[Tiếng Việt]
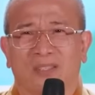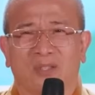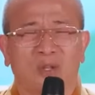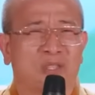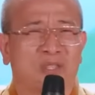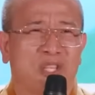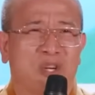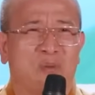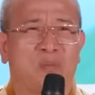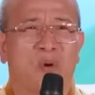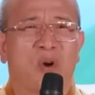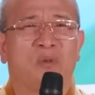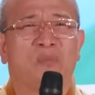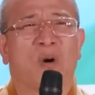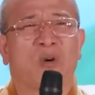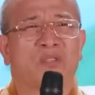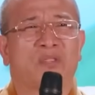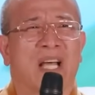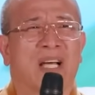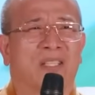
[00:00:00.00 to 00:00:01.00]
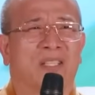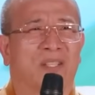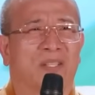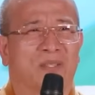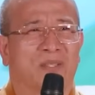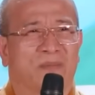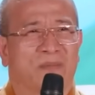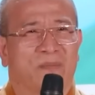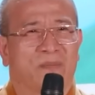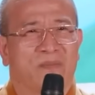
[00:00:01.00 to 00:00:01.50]
Tôi chỉ có mỗi màu trắng
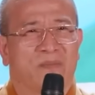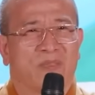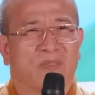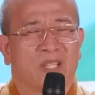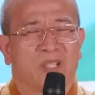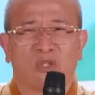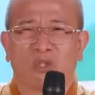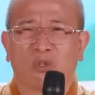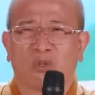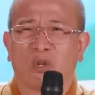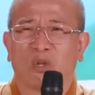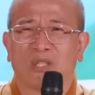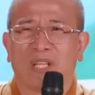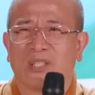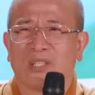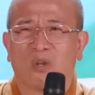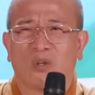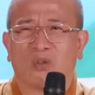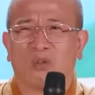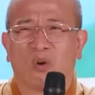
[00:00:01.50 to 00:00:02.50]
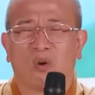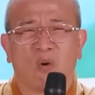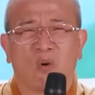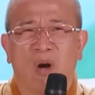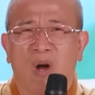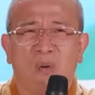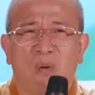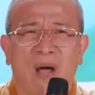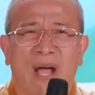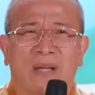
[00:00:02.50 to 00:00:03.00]
thôi. Cho nên tôi thấy tôi tôi
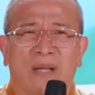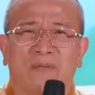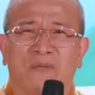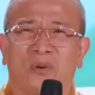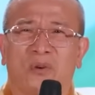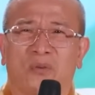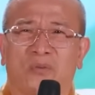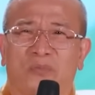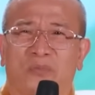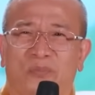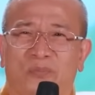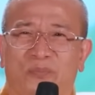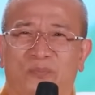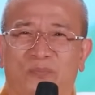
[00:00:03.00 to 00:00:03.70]
cũng không hạnh phúc.